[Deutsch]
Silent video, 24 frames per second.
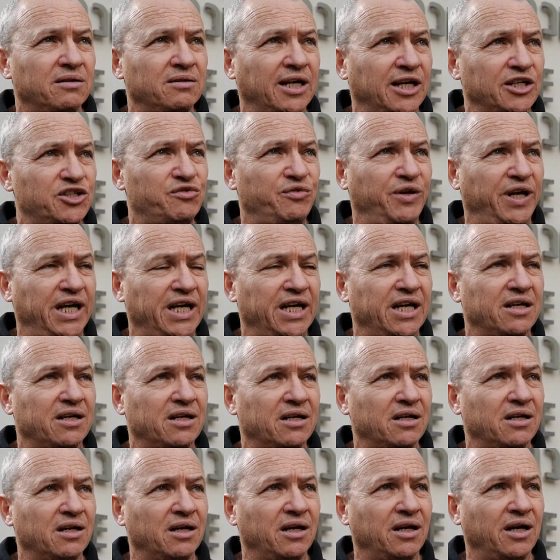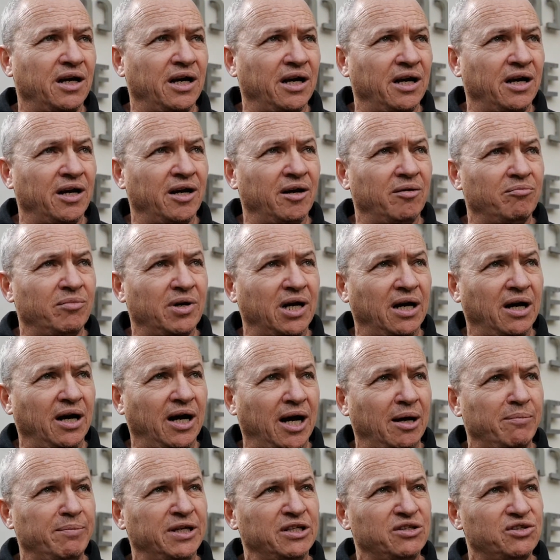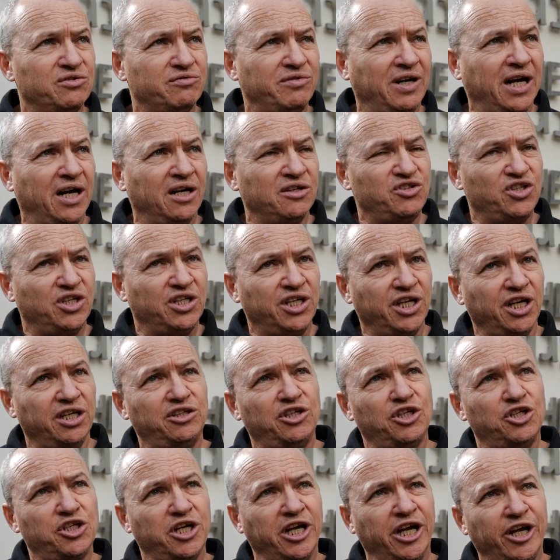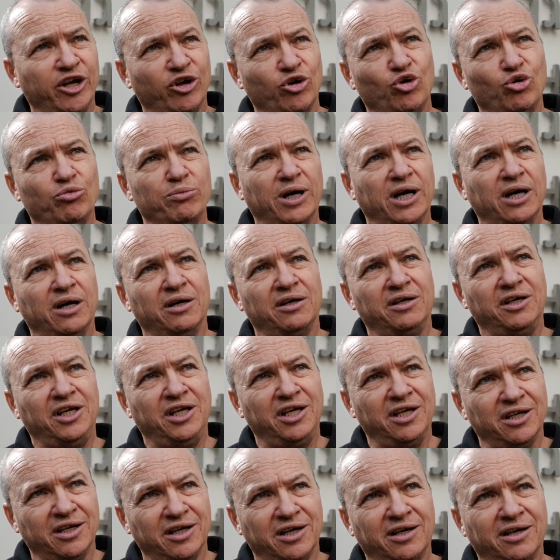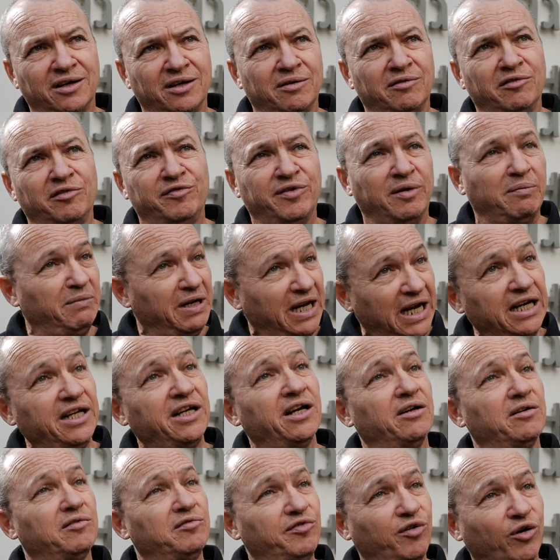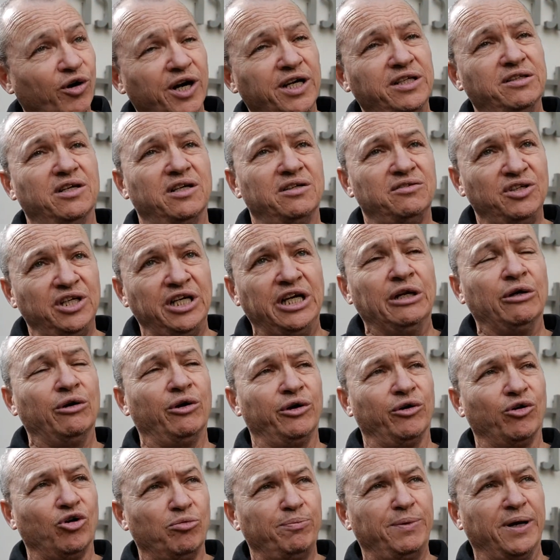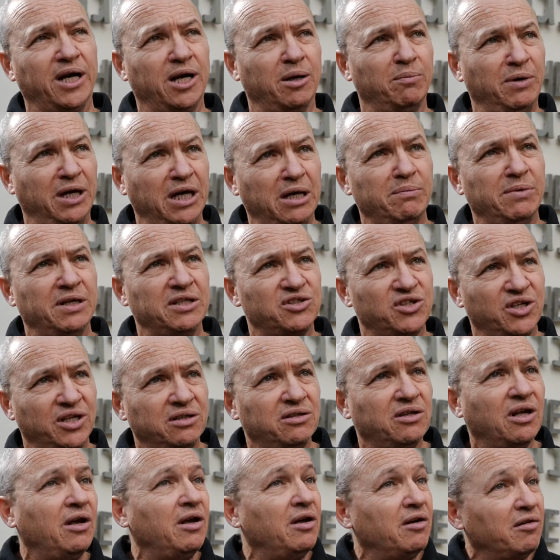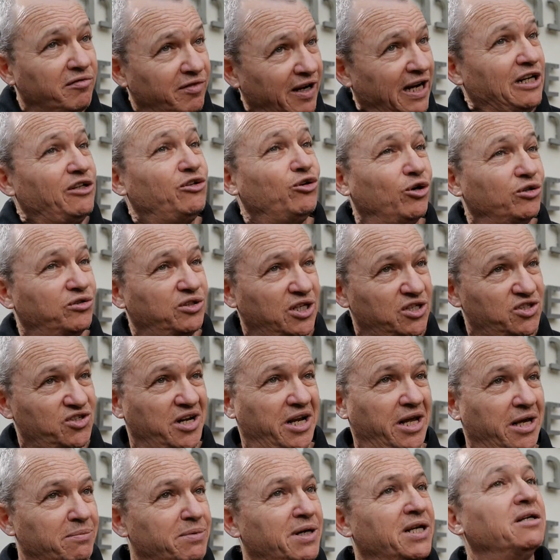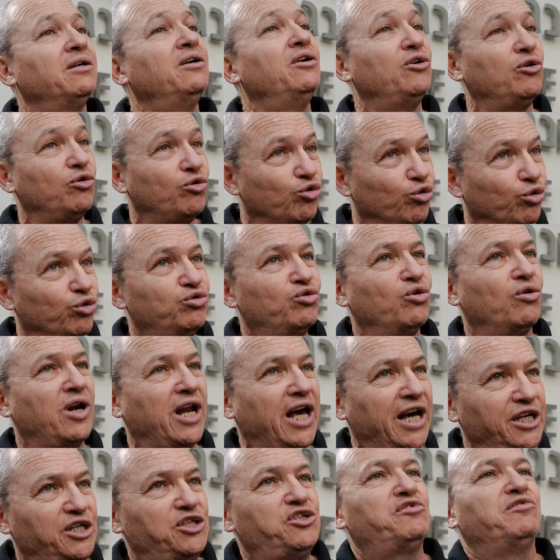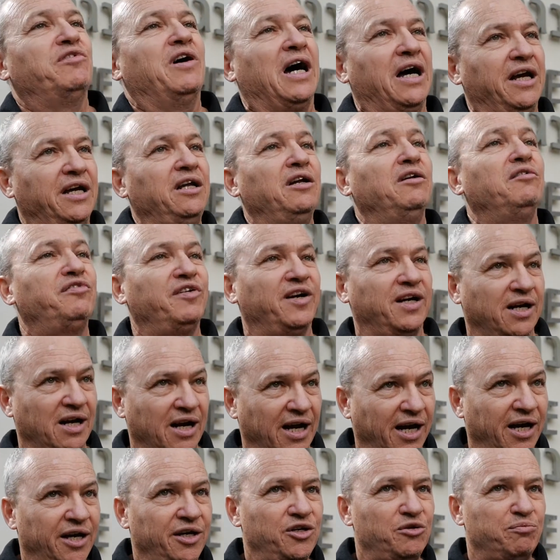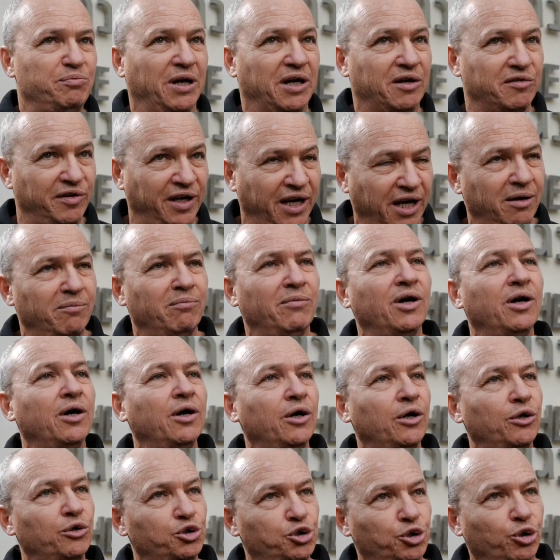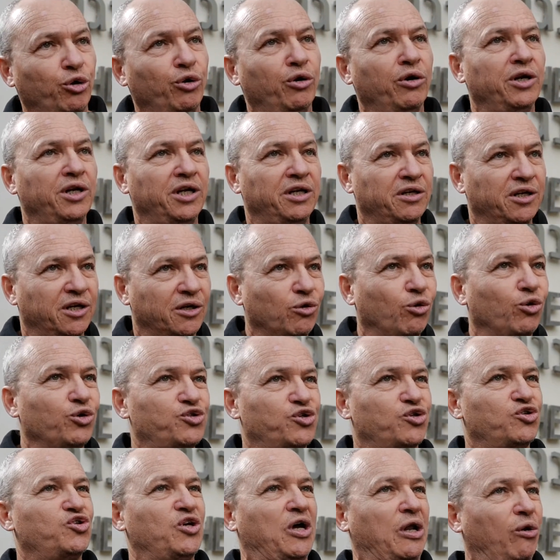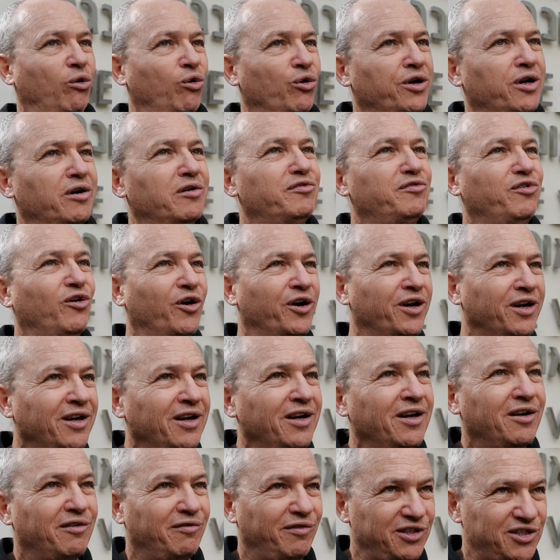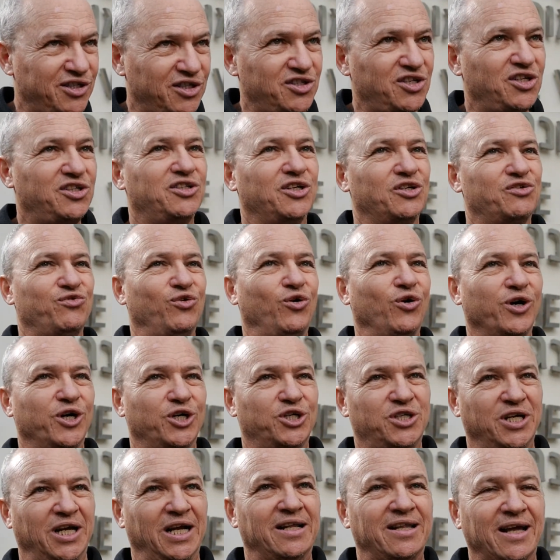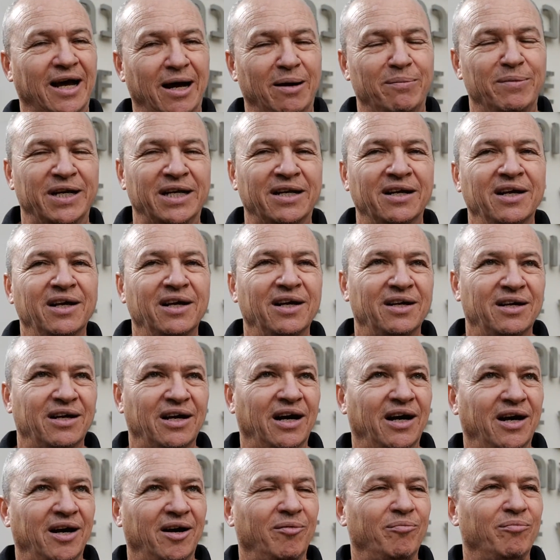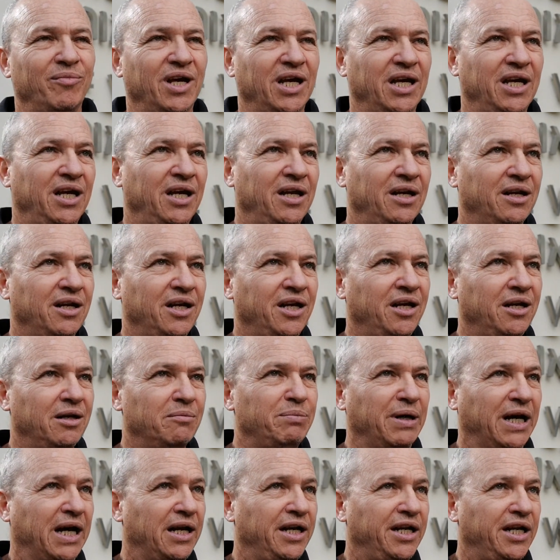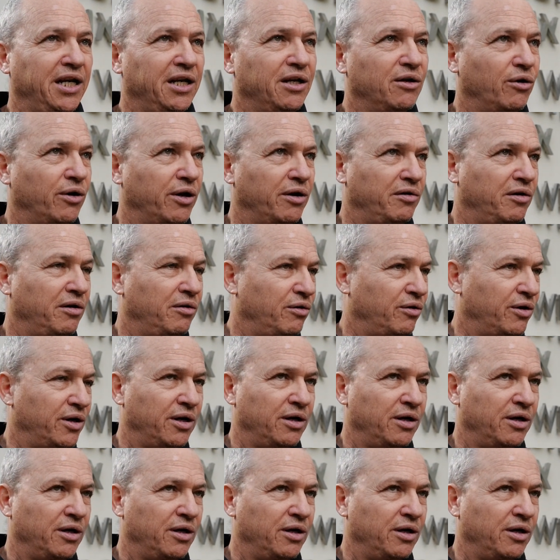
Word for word: deswegen ähm, haben, waren sie kritisch gegenüber ihren Familien, Freunden, die in Europa geblieben sind, weil dort das Leben gut und leicht war. Im Vergleich bequem schön in der großen Salonen von, wie Sie sich das vorgestellt haben, ähm, in, in Berlin oder,